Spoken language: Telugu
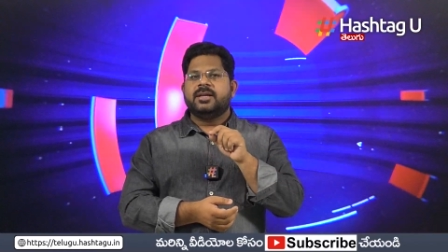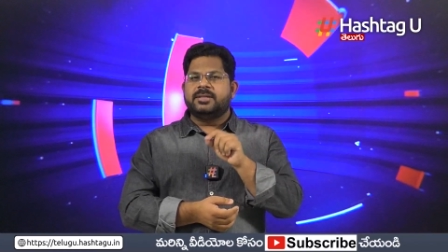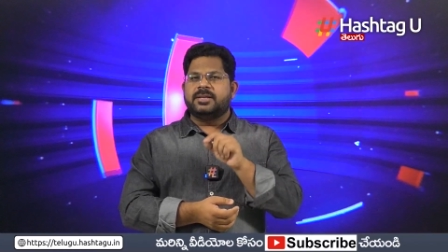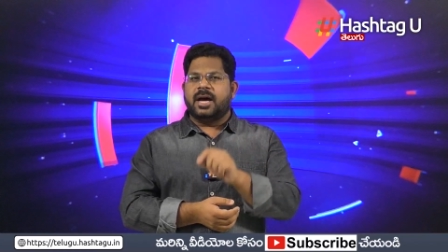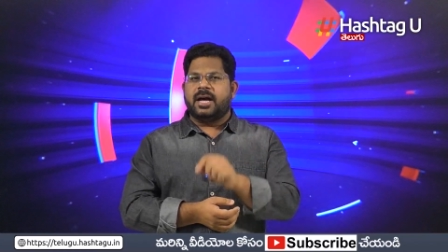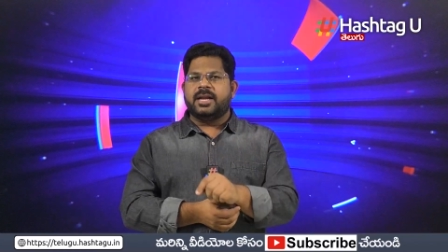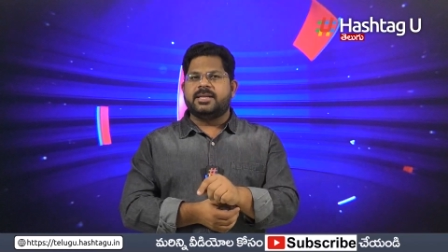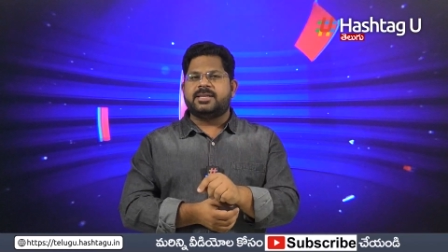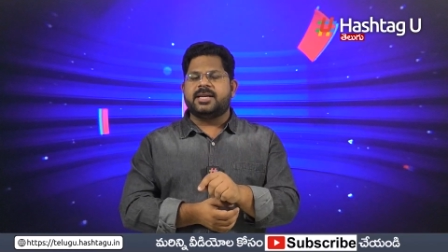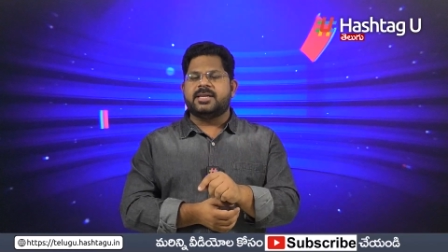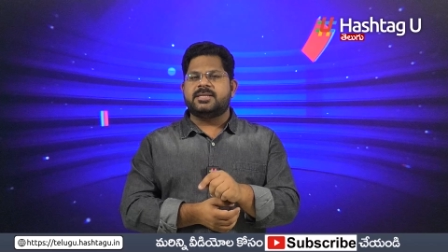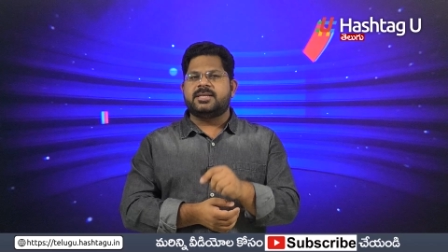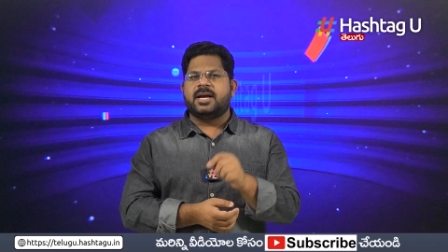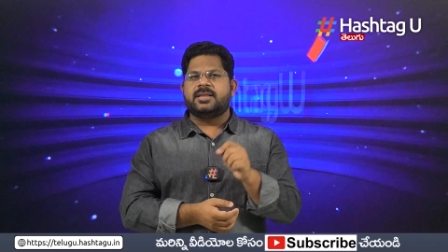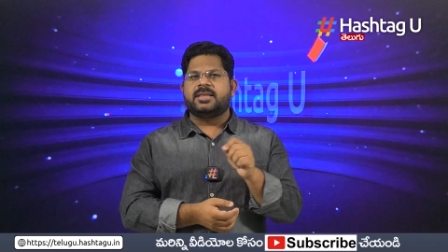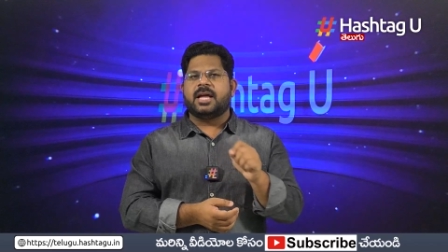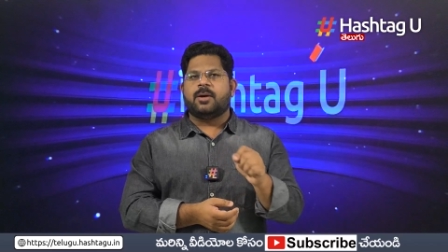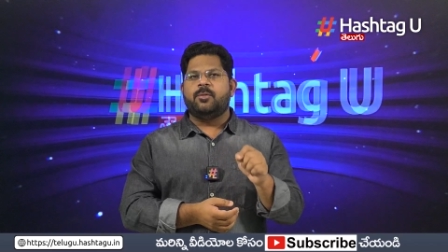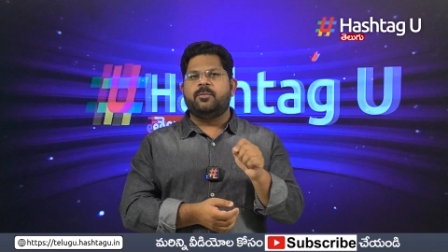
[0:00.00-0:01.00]
జారీ చేసినా
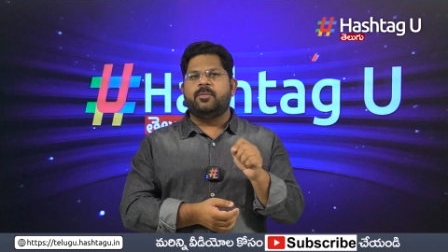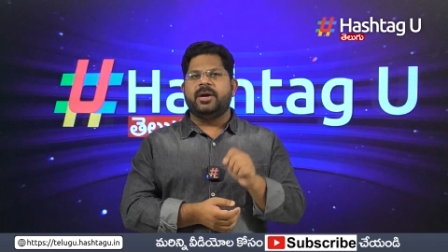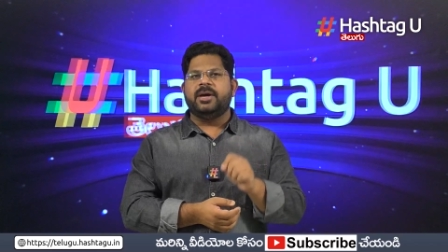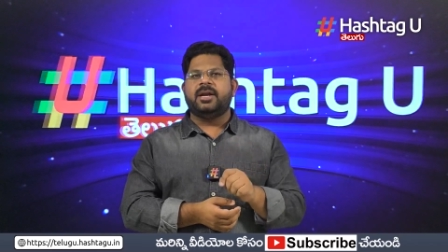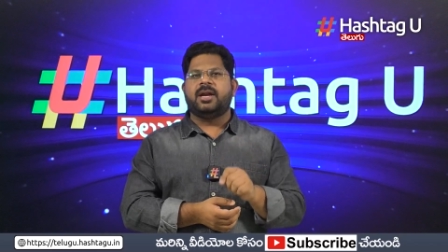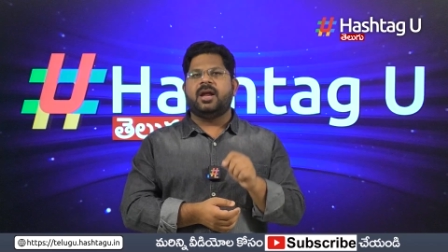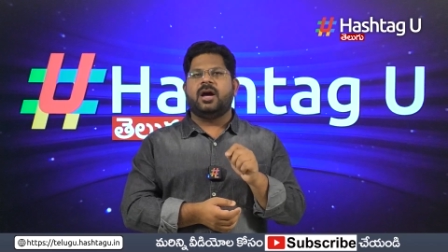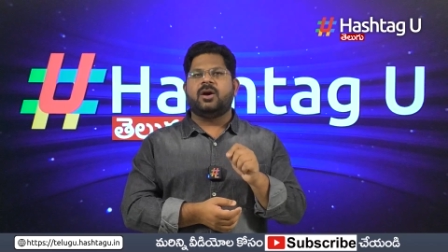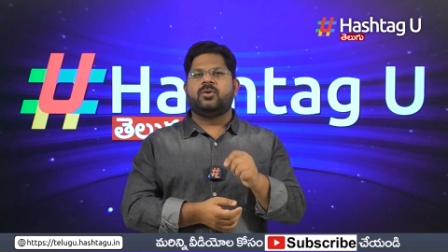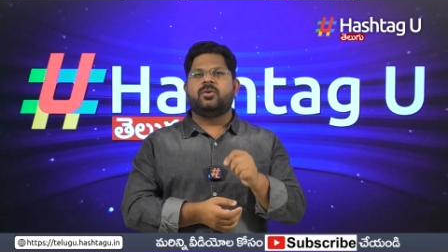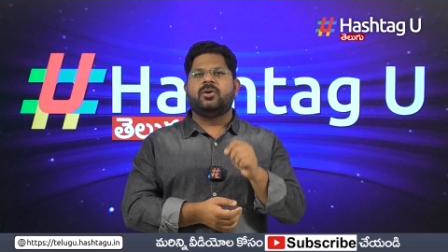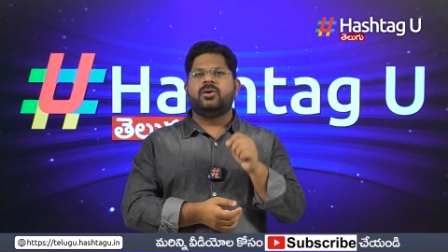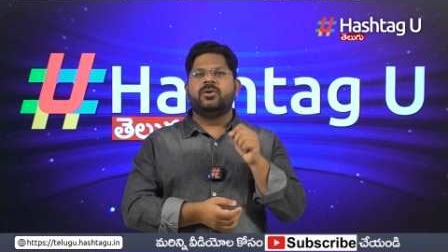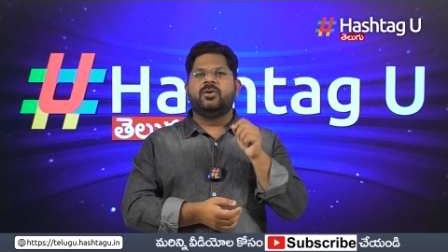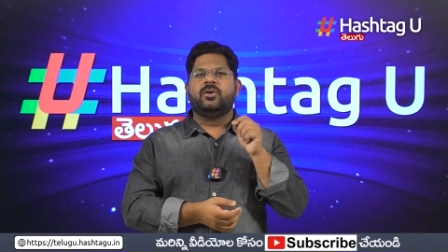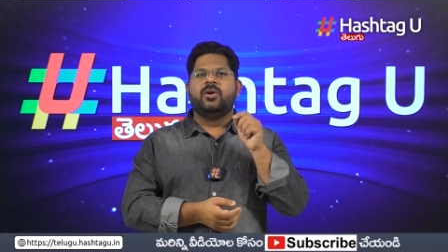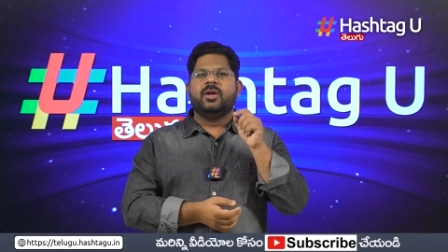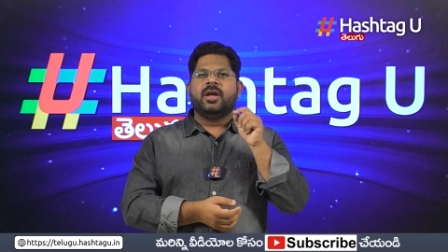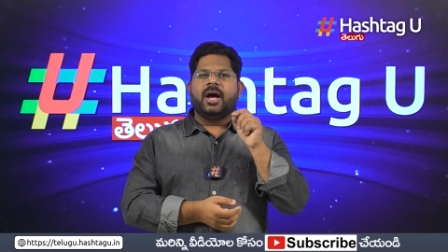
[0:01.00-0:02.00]
తాము మహిళల
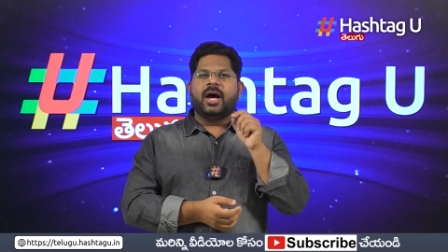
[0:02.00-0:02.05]
హక్కులను